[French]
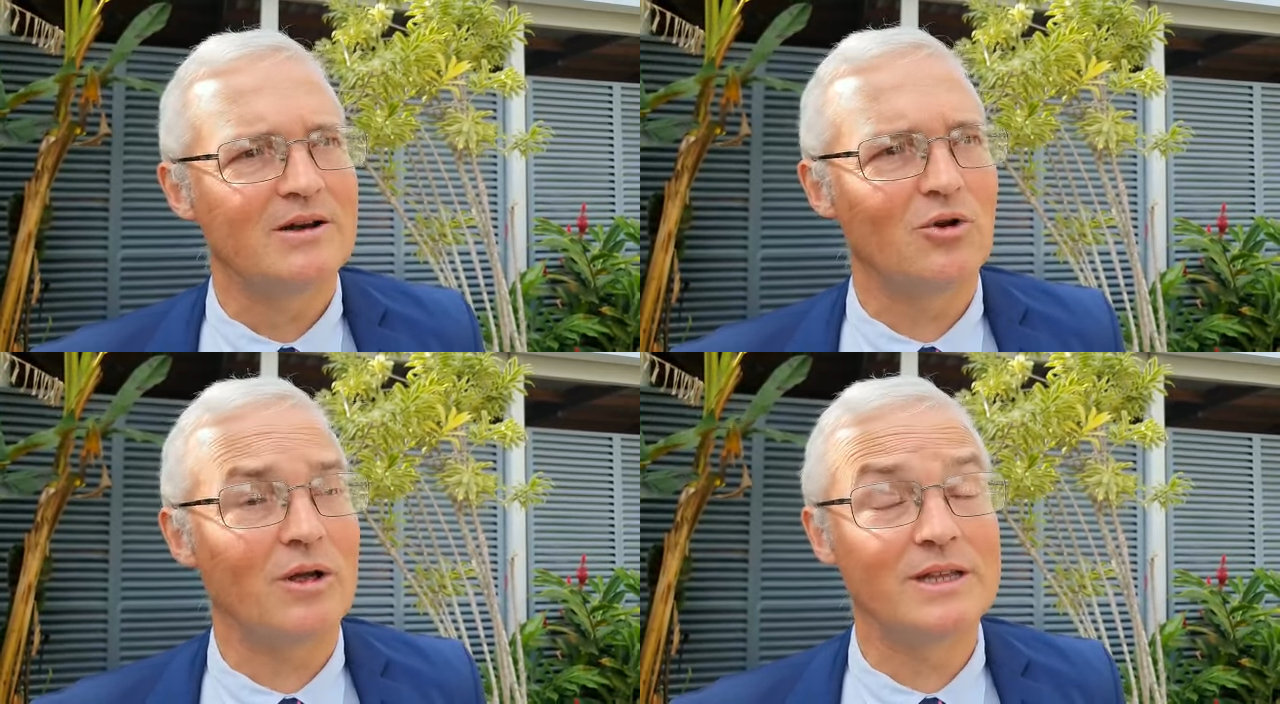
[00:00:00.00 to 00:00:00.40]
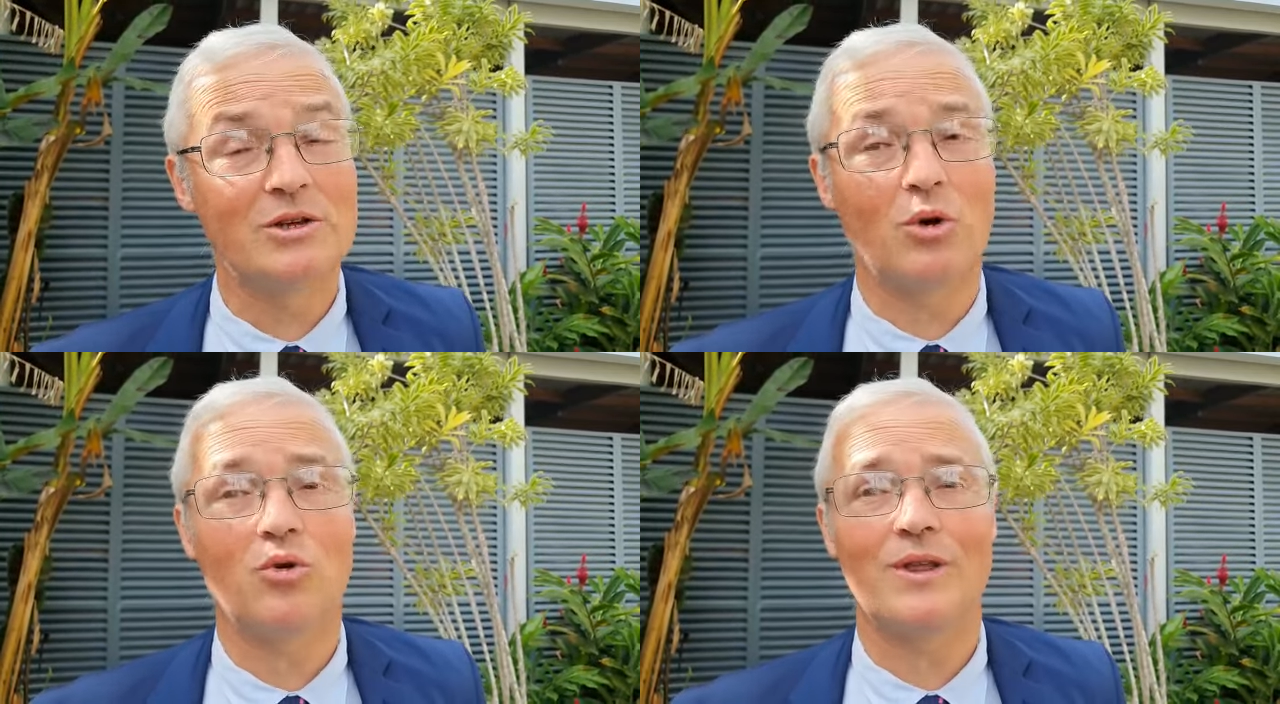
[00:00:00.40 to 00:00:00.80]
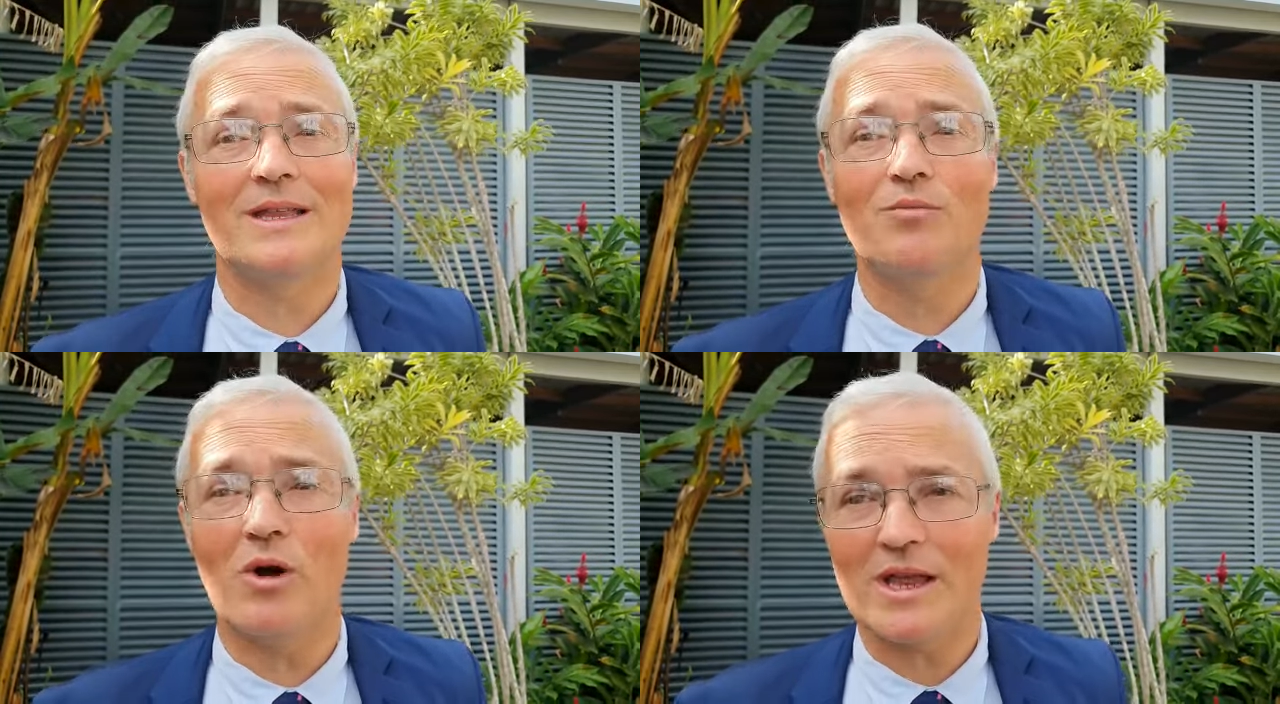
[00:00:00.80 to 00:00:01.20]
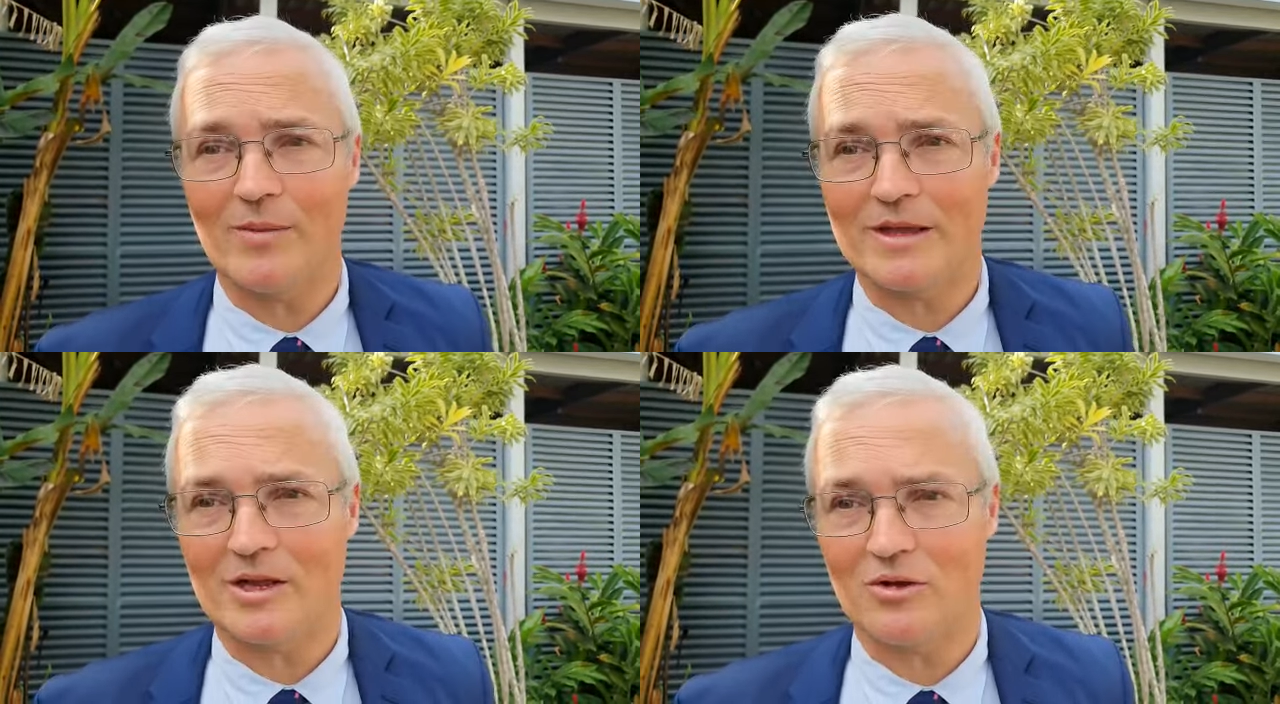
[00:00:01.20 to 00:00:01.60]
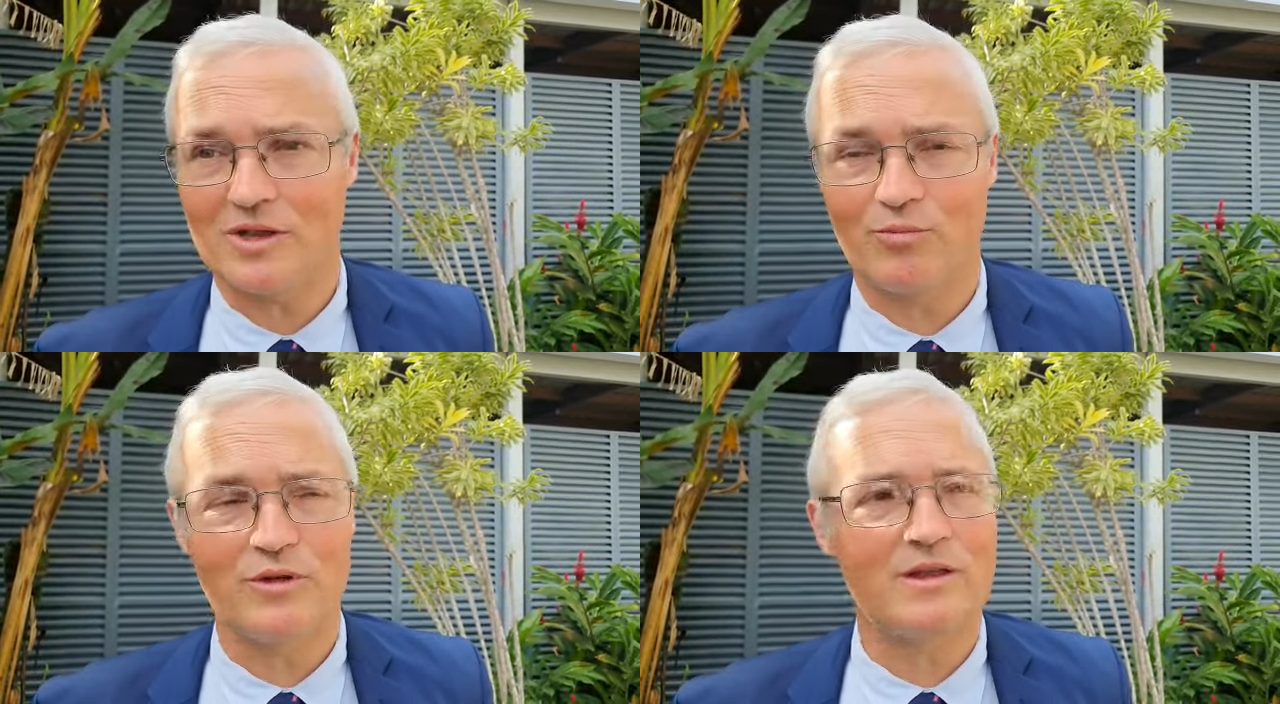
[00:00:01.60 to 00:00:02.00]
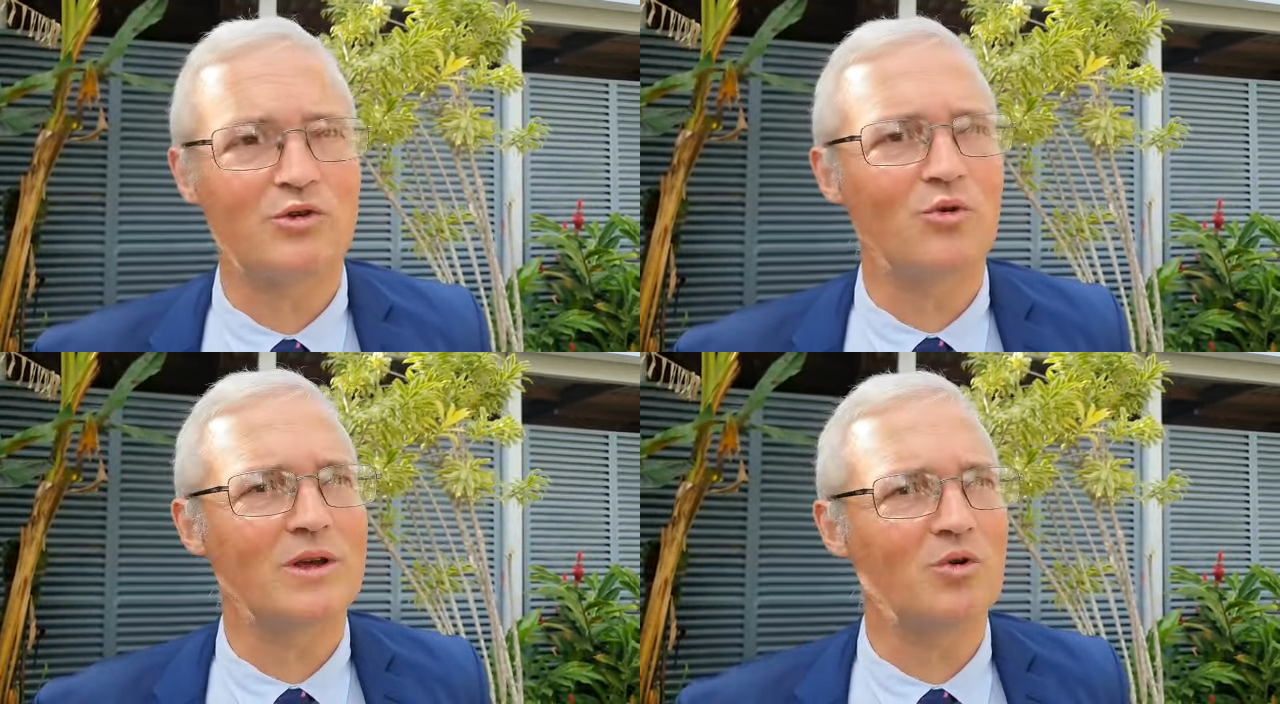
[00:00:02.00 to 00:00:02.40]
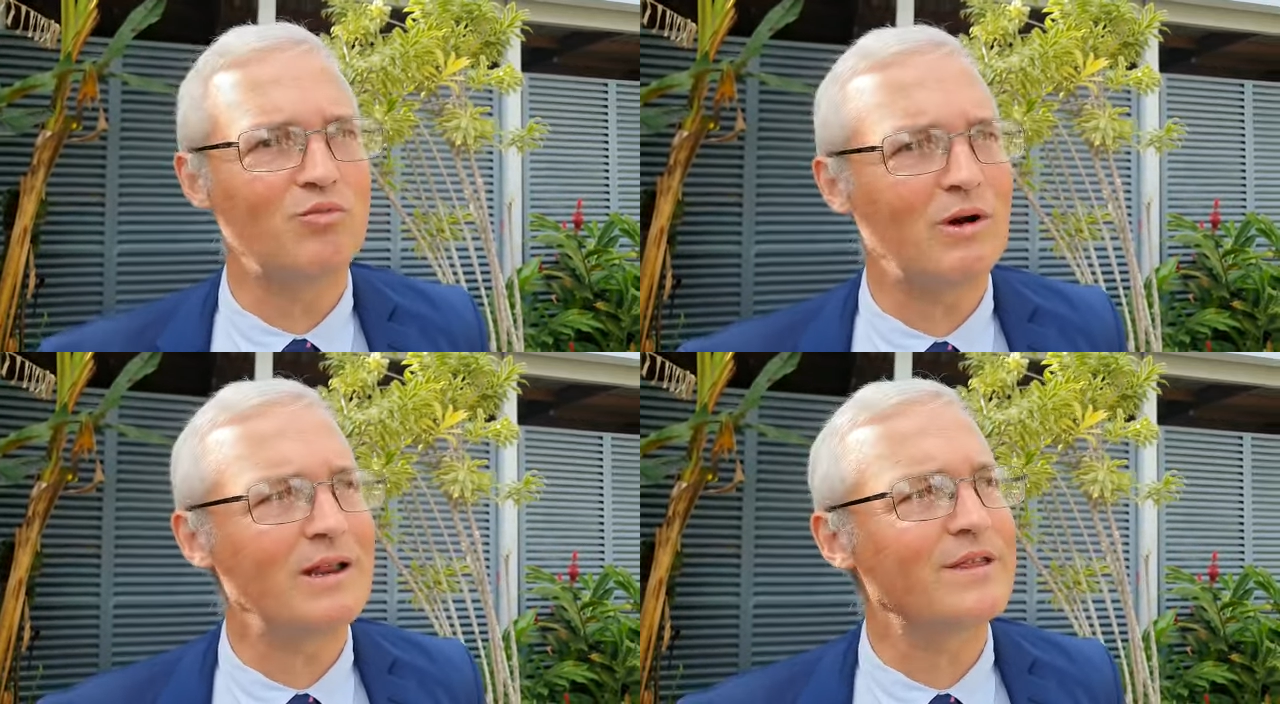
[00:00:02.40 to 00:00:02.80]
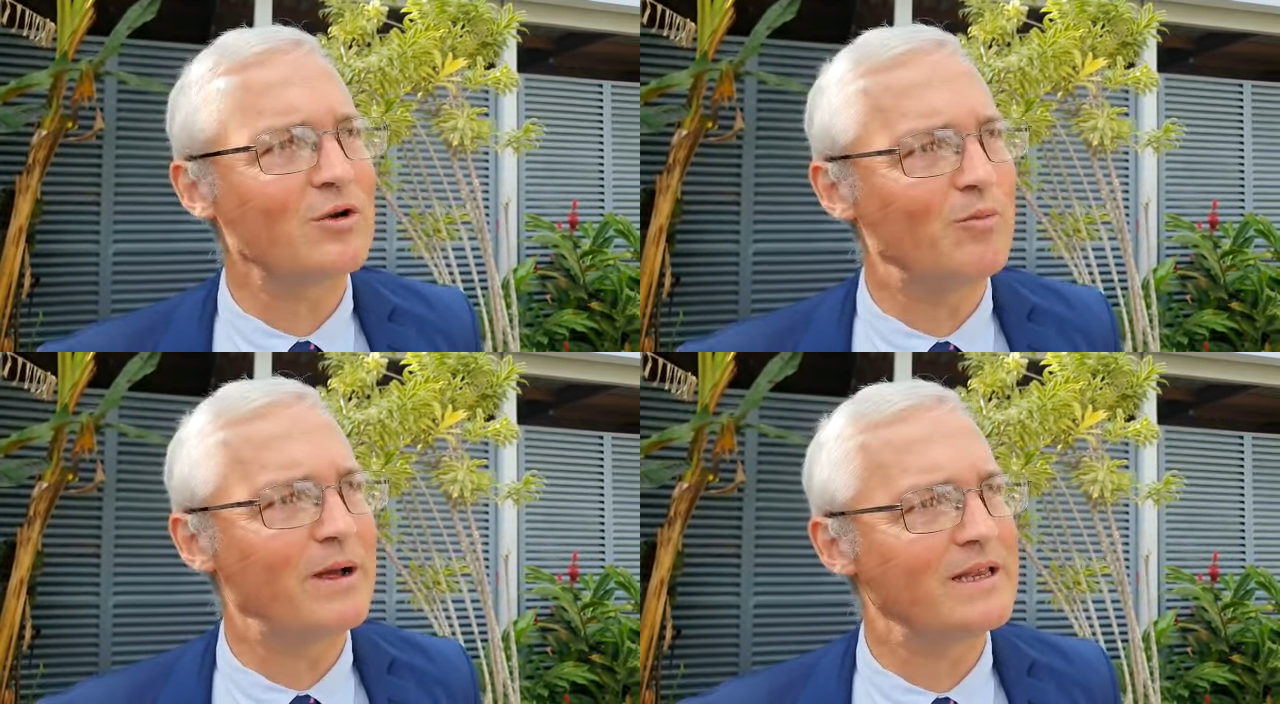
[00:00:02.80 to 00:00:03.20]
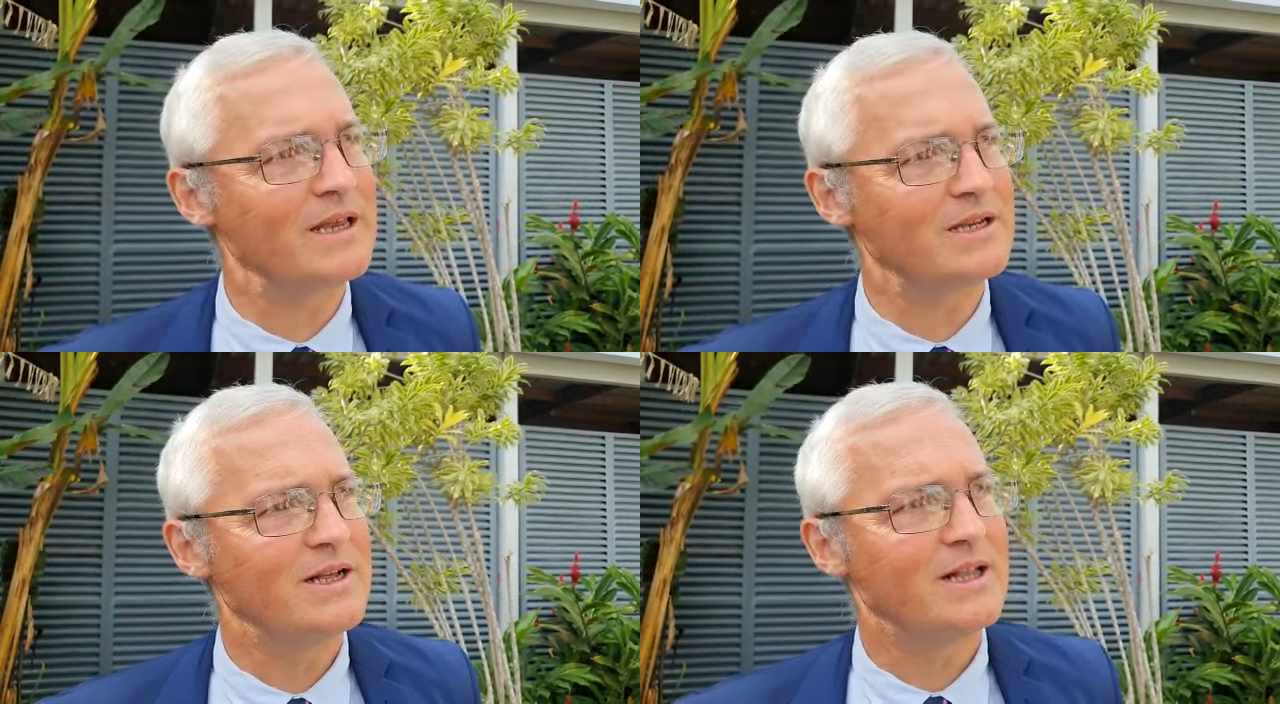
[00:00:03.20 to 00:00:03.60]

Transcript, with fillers: leur indiquant qu'on a des moyens à mettre à leur disposition et qu'on pourra les accompagner